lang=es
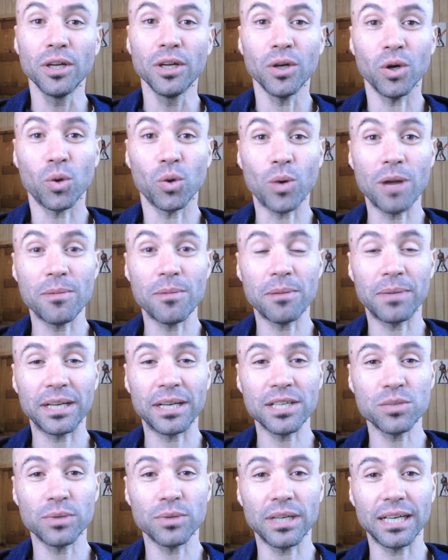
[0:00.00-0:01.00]
lo cual me
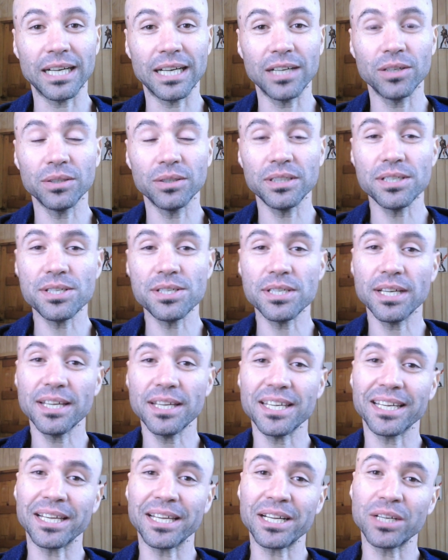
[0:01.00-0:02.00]
parece una gran noticia,
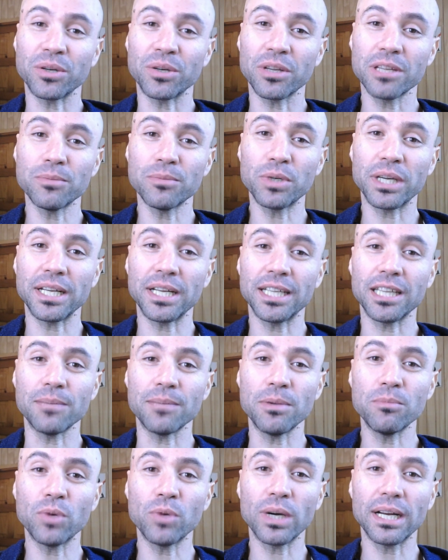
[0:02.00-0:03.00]
ya que recordemos que en este
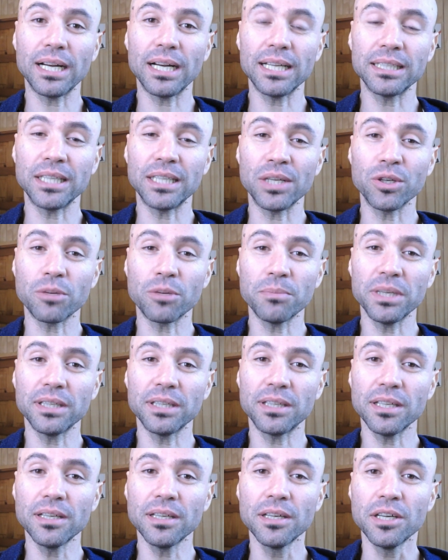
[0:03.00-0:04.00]
mismo canal
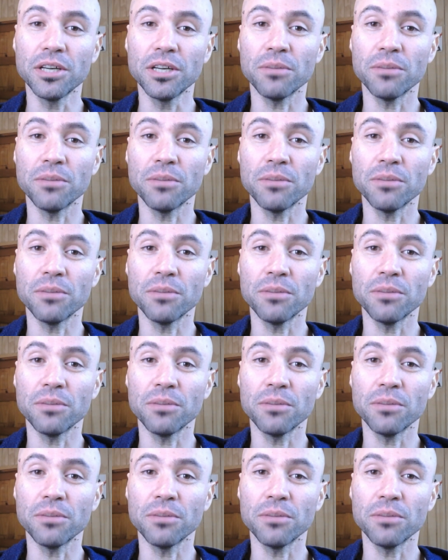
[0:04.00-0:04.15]
anteriormente